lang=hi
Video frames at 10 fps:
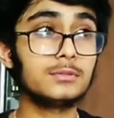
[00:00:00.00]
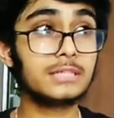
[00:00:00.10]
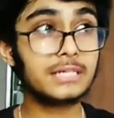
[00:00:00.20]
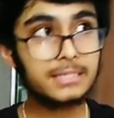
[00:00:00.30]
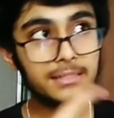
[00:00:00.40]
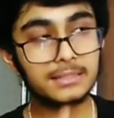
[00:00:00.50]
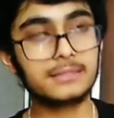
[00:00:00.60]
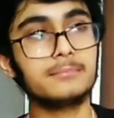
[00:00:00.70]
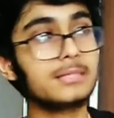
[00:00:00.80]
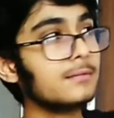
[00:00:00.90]
नहीं
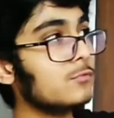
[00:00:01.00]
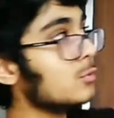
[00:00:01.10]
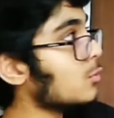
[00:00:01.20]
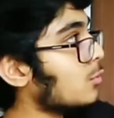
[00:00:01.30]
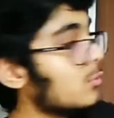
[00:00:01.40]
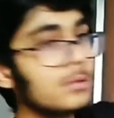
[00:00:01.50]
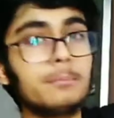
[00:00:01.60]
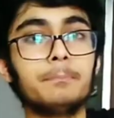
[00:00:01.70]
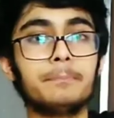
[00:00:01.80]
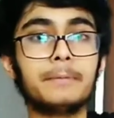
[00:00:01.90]
लगी मतलब वो गोल
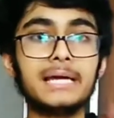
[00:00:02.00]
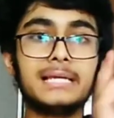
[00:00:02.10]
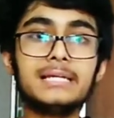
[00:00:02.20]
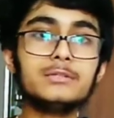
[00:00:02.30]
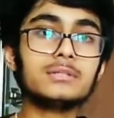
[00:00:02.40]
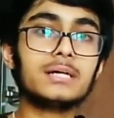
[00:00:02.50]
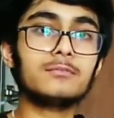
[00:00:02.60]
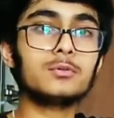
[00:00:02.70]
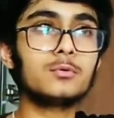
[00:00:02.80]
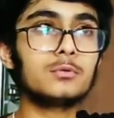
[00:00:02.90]
पहले जो
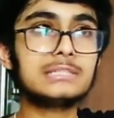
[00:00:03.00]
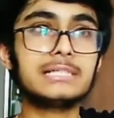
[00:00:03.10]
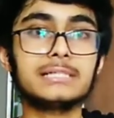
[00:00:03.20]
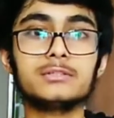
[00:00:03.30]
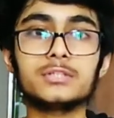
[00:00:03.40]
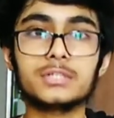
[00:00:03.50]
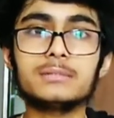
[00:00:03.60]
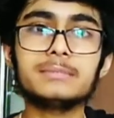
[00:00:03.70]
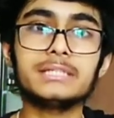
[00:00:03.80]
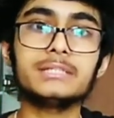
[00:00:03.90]
था वो गोल सेटिंग जो
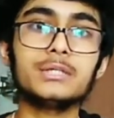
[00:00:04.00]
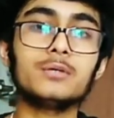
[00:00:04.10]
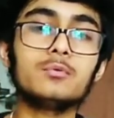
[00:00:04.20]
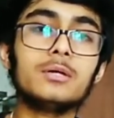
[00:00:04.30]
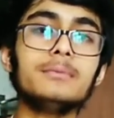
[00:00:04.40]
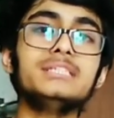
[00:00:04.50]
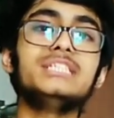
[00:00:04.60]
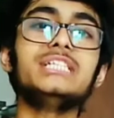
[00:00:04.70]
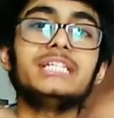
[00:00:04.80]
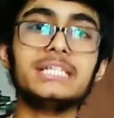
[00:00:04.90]
टर्म थी वो हमें
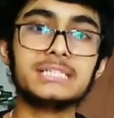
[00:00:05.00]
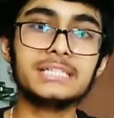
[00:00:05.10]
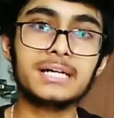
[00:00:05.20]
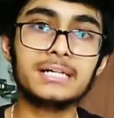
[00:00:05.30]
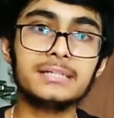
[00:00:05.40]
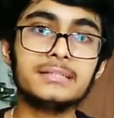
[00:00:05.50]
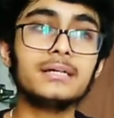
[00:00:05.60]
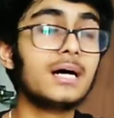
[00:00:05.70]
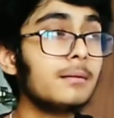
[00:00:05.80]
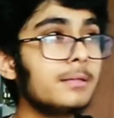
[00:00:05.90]
जीना सिखा रही थी
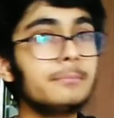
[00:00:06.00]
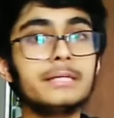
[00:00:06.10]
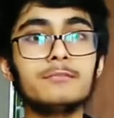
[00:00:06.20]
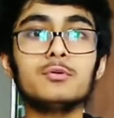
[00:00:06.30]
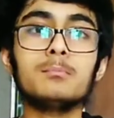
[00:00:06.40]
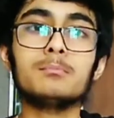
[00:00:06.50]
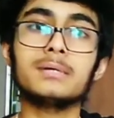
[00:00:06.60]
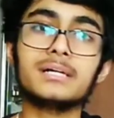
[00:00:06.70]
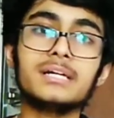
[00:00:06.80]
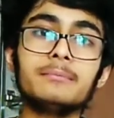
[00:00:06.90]
अब हमें वो
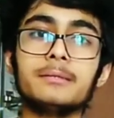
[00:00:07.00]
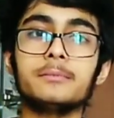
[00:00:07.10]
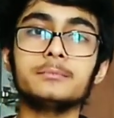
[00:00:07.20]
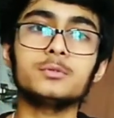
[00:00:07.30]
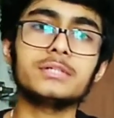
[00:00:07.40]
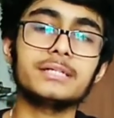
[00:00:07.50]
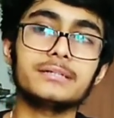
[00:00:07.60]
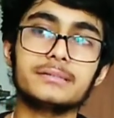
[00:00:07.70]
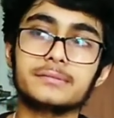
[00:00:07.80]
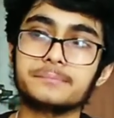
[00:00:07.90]
मरने पर मजबूर कर
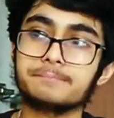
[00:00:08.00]
रही थी